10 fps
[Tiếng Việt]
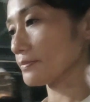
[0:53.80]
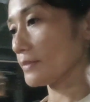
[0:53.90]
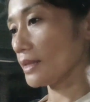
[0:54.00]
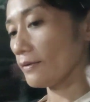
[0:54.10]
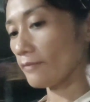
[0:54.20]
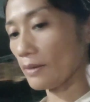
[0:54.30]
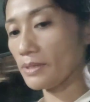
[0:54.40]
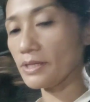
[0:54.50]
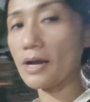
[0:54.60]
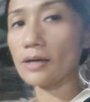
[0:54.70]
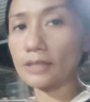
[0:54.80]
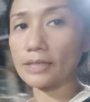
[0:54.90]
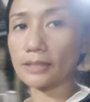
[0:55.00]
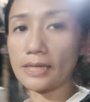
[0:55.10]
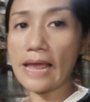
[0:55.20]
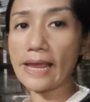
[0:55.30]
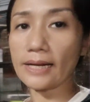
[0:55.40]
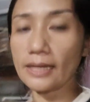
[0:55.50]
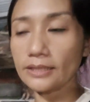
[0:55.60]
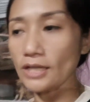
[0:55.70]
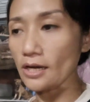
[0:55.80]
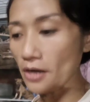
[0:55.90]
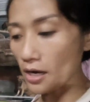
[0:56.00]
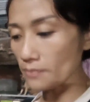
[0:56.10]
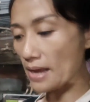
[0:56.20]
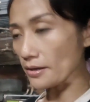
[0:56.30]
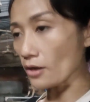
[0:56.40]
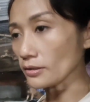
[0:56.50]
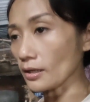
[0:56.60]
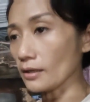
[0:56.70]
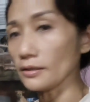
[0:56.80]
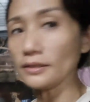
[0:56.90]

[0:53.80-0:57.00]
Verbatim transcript: và bây giờ thì Ti đang à, chờ đợi bạn đó tới